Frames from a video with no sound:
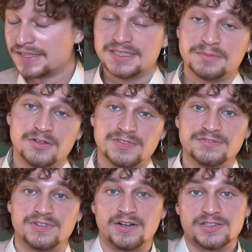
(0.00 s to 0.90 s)
Passt aber auf
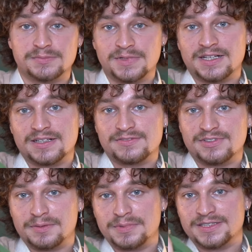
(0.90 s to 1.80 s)
jeden Fall auch zum Nagellack
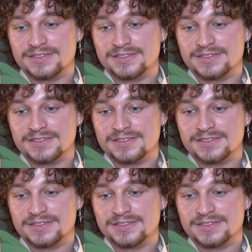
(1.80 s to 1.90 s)
farblich,